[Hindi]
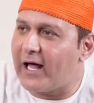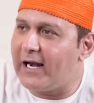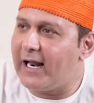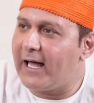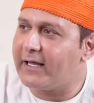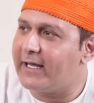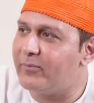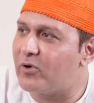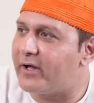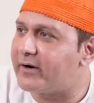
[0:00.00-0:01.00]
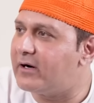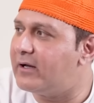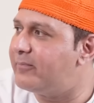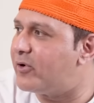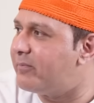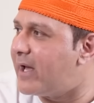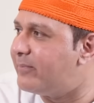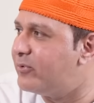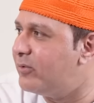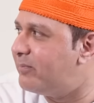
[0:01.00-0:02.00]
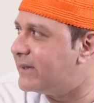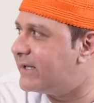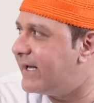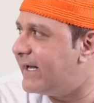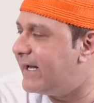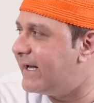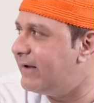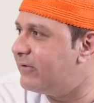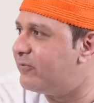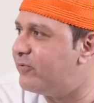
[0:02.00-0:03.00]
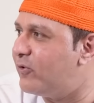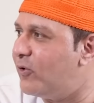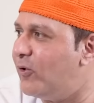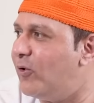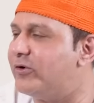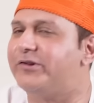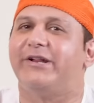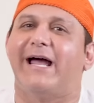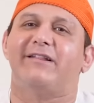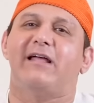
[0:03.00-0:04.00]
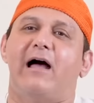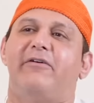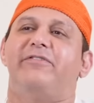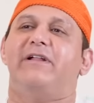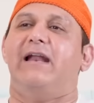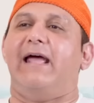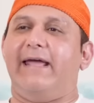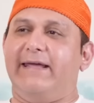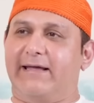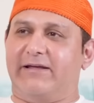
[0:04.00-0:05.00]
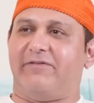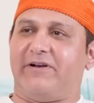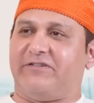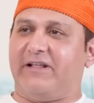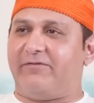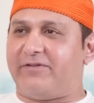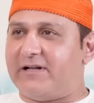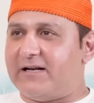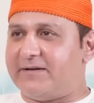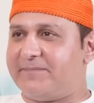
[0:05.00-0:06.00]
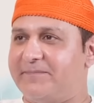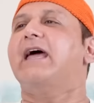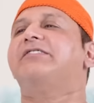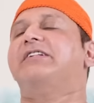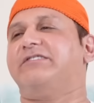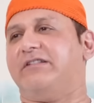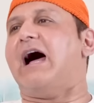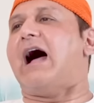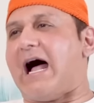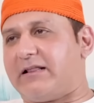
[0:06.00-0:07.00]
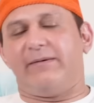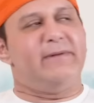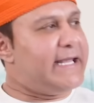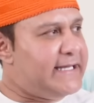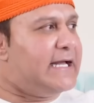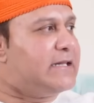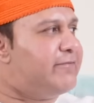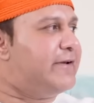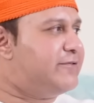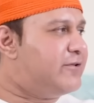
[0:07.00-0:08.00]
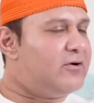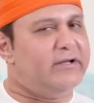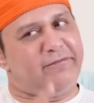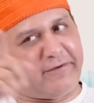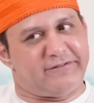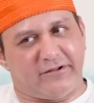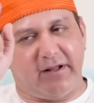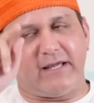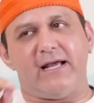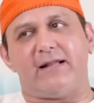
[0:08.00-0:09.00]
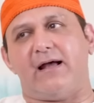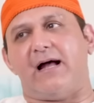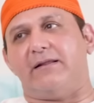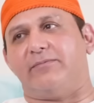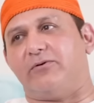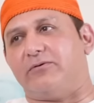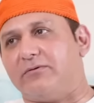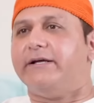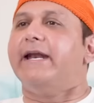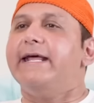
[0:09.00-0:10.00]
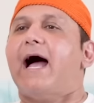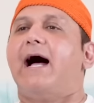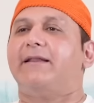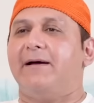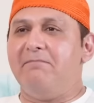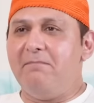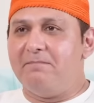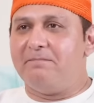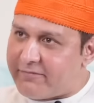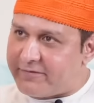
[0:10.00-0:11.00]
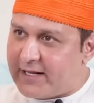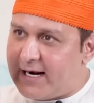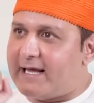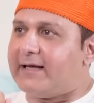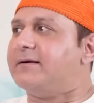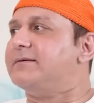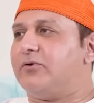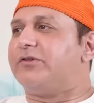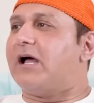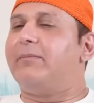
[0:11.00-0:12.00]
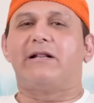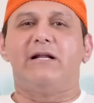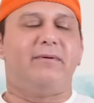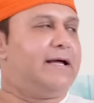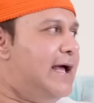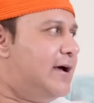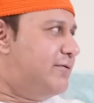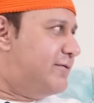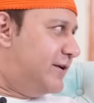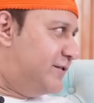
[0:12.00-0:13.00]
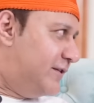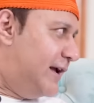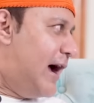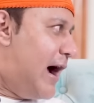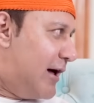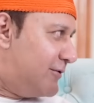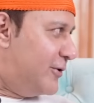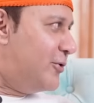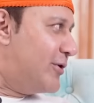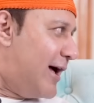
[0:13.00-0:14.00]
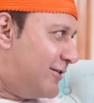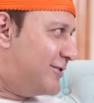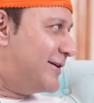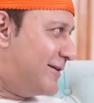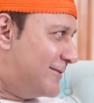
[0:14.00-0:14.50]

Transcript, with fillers: जो अल्लाह के मुकर्रब और महबूब बंदे हैं वो ज़्यादा अफजल हैं या ये फरिश्ते अफजल हैं क्या सजदा आदम ने किया था फरिश्तों को या फरिश्तों ने किया था आदम को यानी आदम अफजल है तो इसका मतलब है कि अगर फरिश्ते हाजिर और नाजर